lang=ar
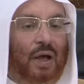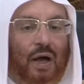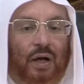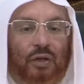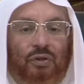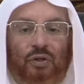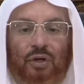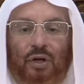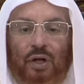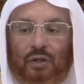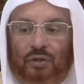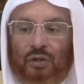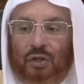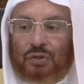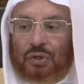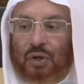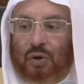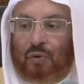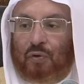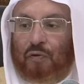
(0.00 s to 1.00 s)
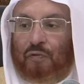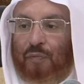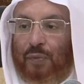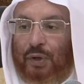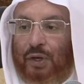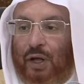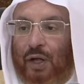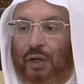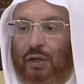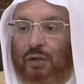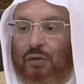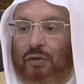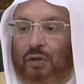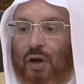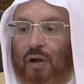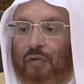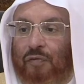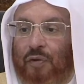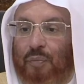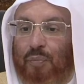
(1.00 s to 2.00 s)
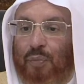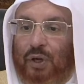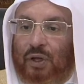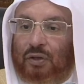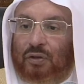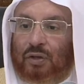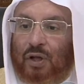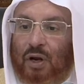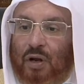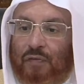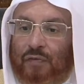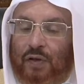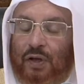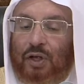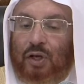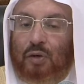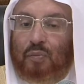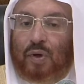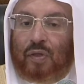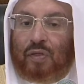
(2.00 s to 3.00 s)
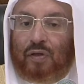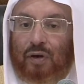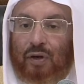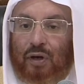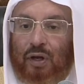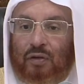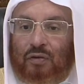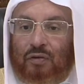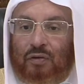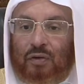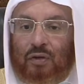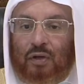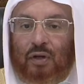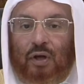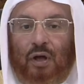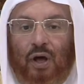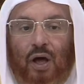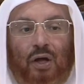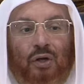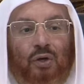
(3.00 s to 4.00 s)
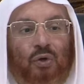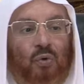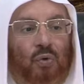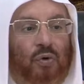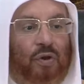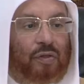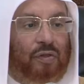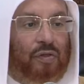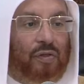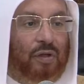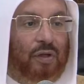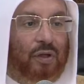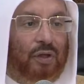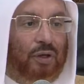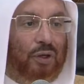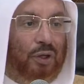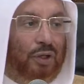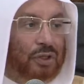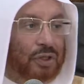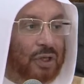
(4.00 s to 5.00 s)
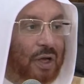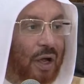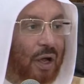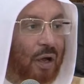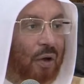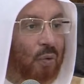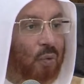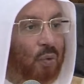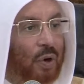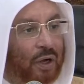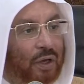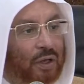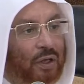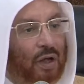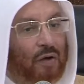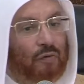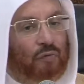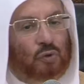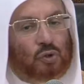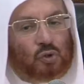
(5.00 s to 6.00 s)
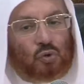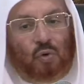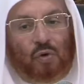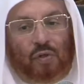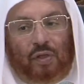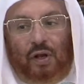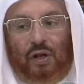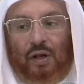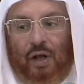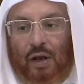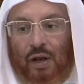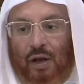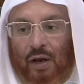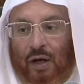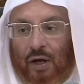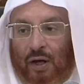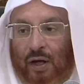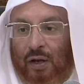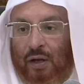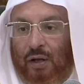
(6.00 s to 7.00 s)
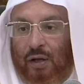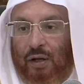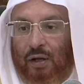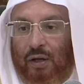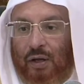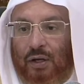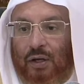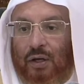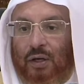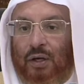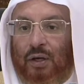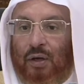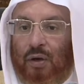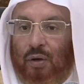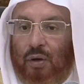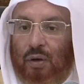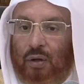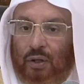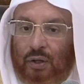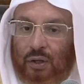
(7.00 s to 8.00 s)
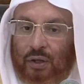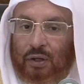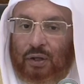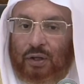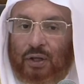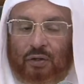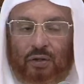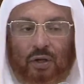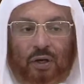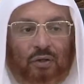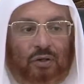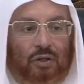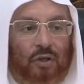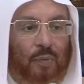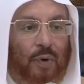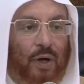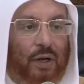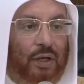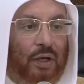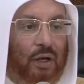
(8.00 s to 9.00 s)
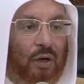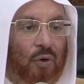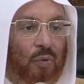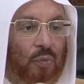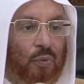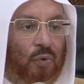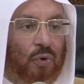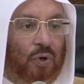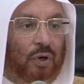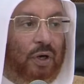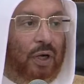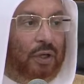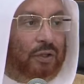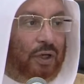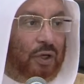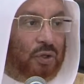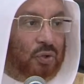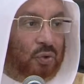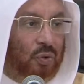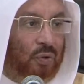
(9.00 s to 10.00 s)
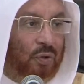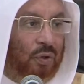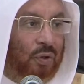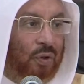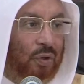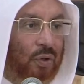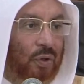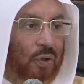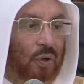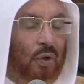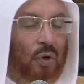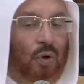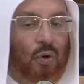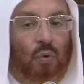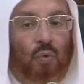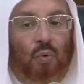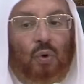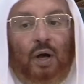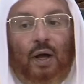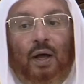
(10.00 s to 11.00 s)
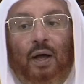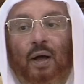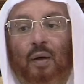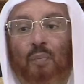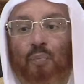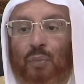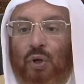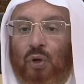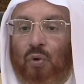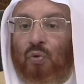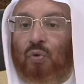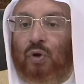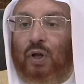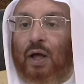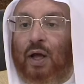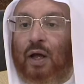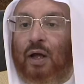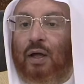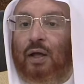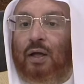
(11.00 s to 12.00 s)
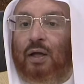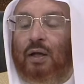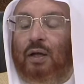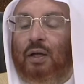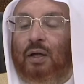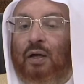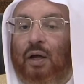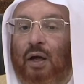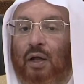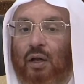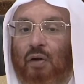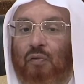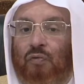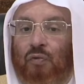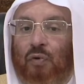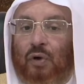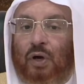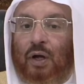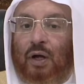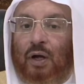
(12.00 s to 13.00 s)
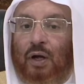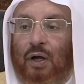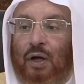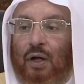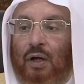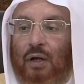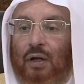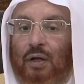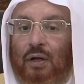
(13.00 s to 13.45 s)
ادنى تصرف من اي طرف من الطرفين مظنه ان يورث نزاع وخلاف وسوء ظن على الاقل يترتب عليها امور لا تحسن ومن هنا كان الفقهاء